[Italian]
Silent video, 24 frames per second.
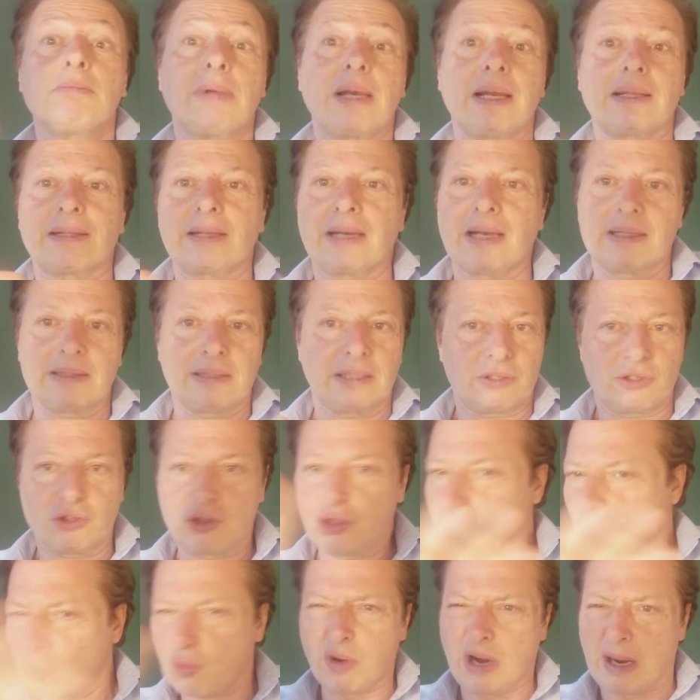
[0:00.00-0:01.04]
l'Atalanta
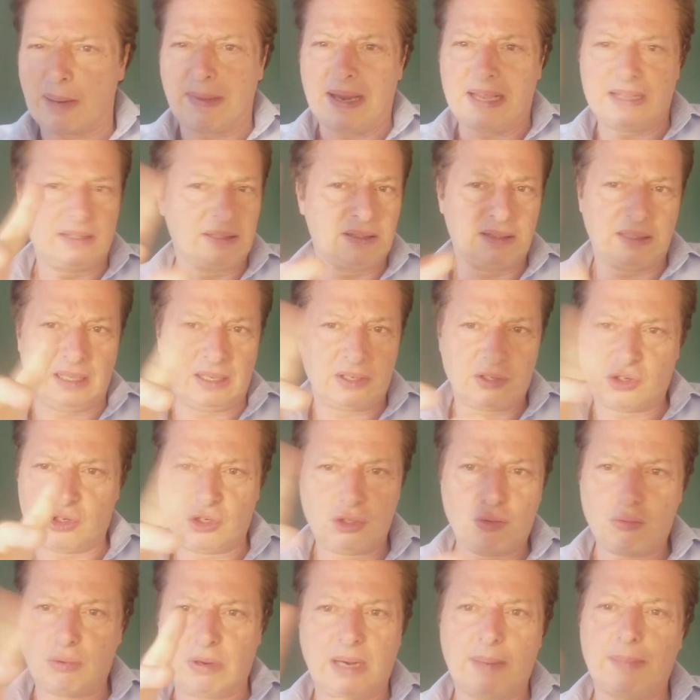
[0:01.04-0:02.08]
sicuramente,
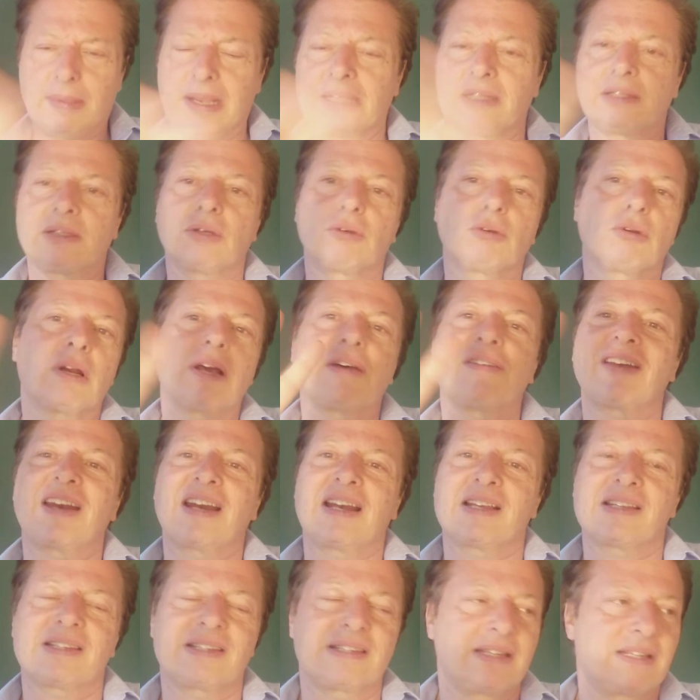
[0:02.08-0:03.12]
sicuramente non avrà
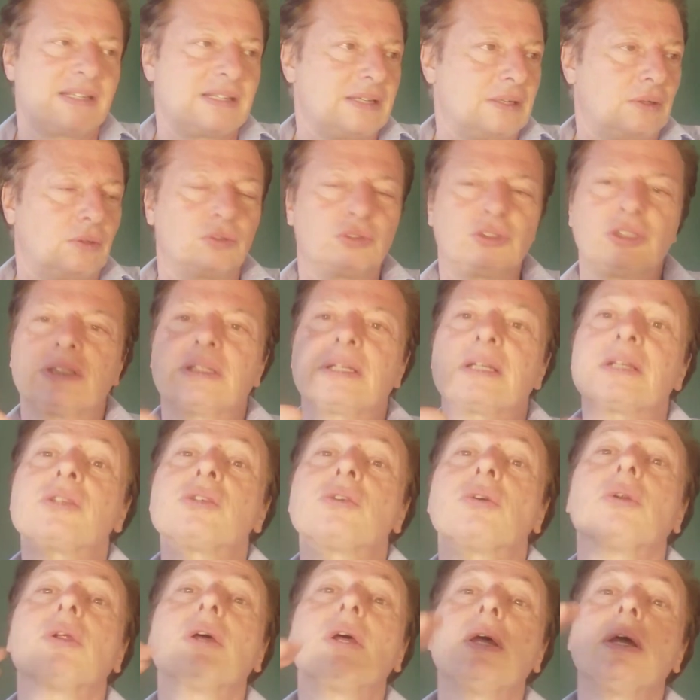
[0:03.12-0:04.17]
la stessa
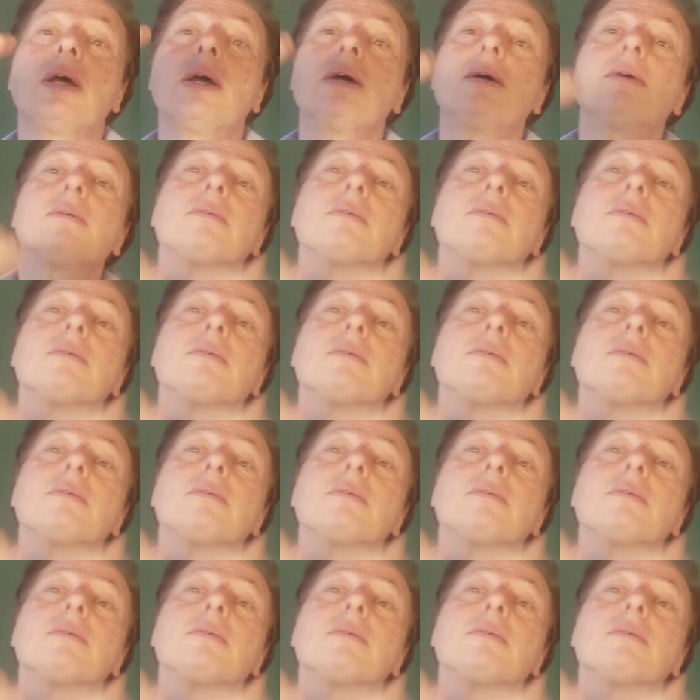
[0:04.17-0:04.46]
concentrazione